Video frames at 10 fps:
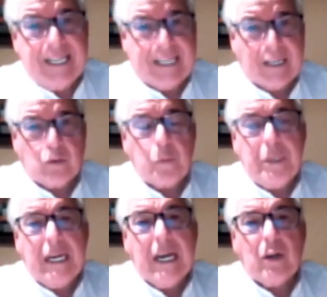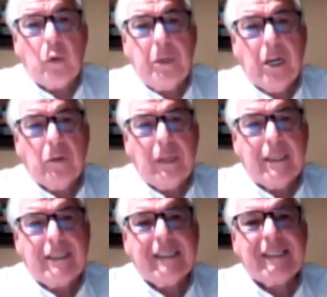de que asumiera el gobierno,
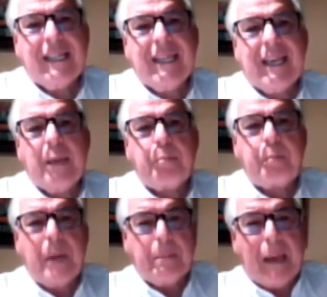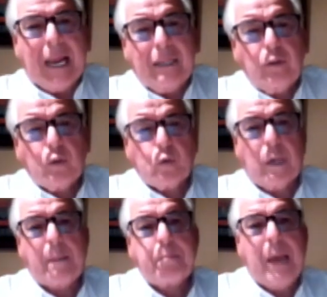es decir, desde que preparando
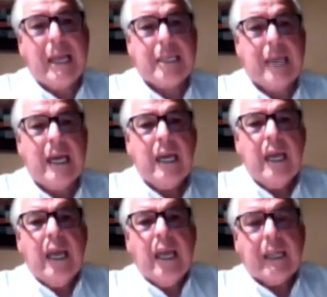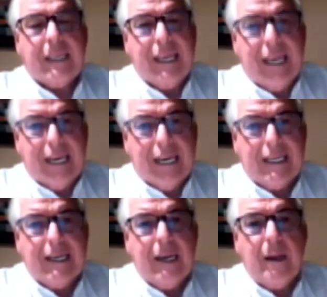su campaña,
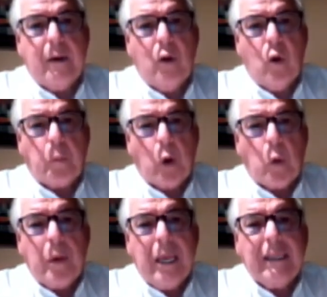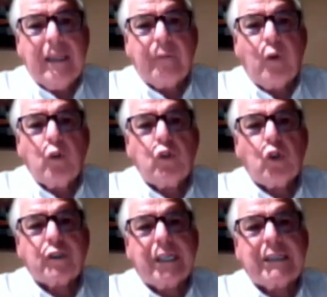quienes lo proveen de
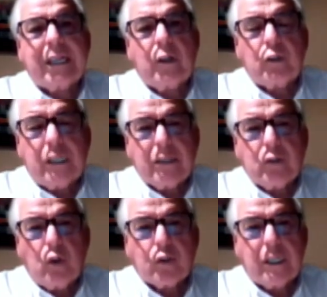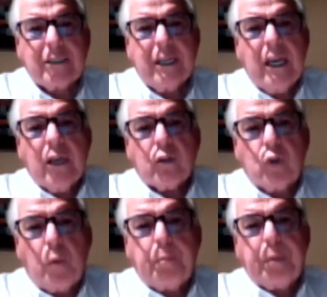fondos, entre otras cosas,
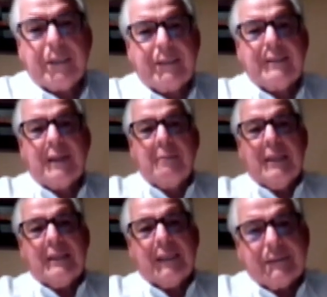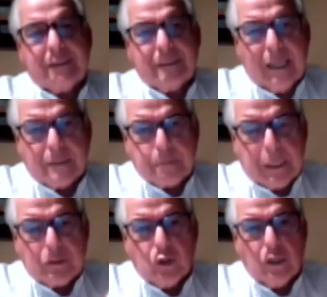son precisamente estas
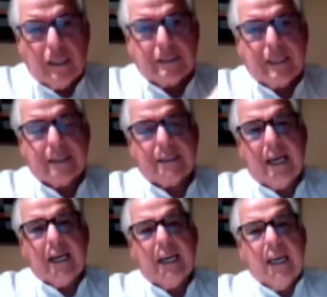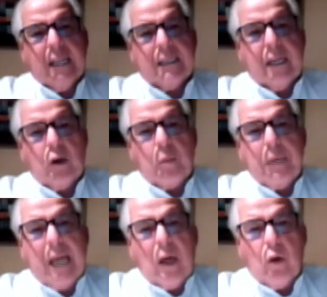personas que se han
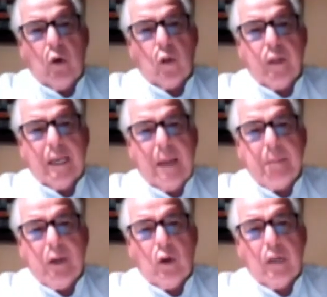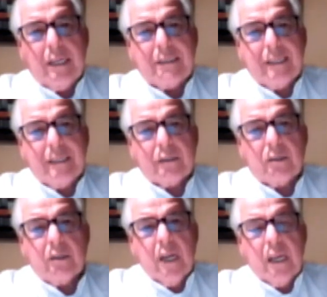denominados los dinámicos del
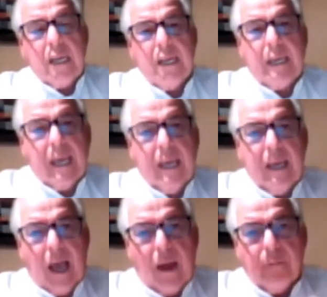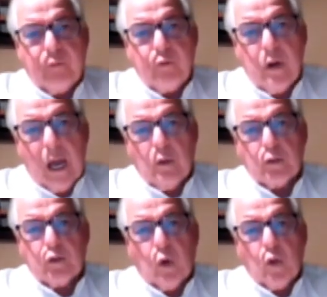centro y que han
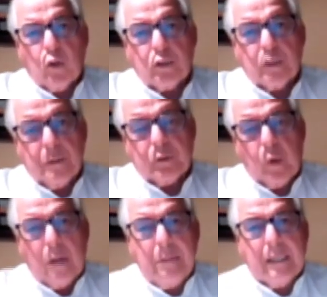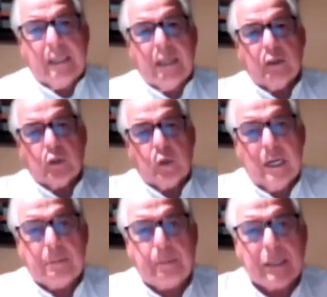fugado todos eventualmente dentro
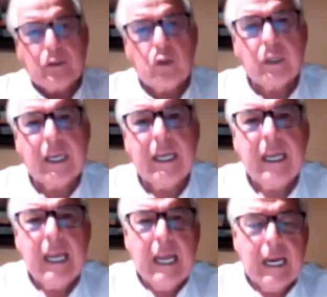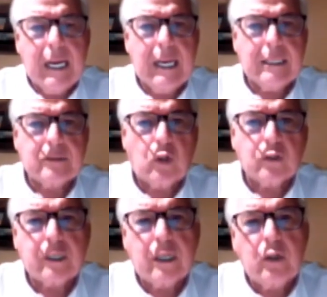del espacio que les
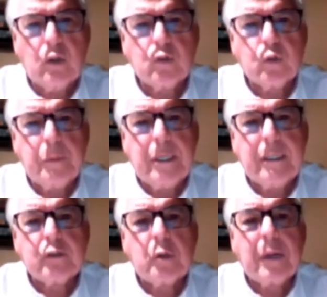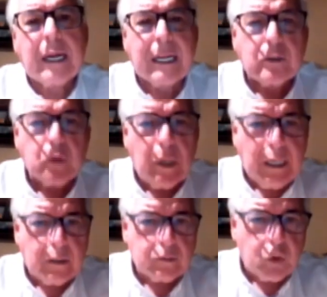concedió su ministro
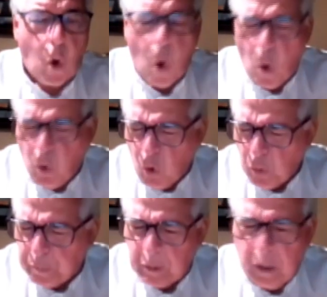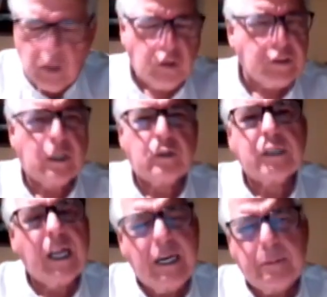Barranzuela. Todos los peruanos nos
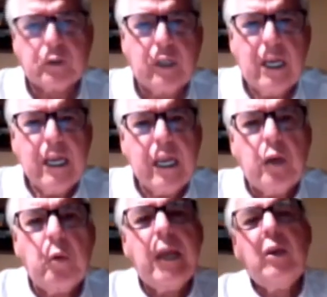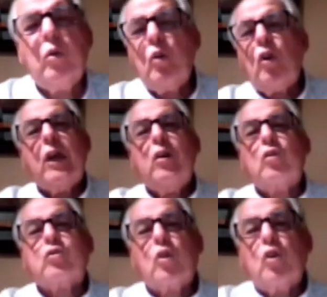acordaremos. Correcto. No hay ni uno de
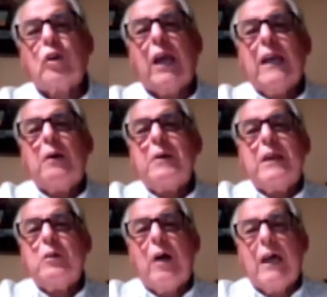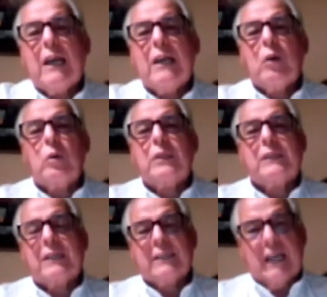ellos solo que haya venido a darle
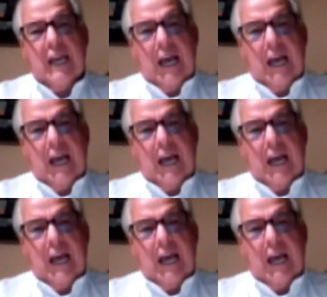cuentas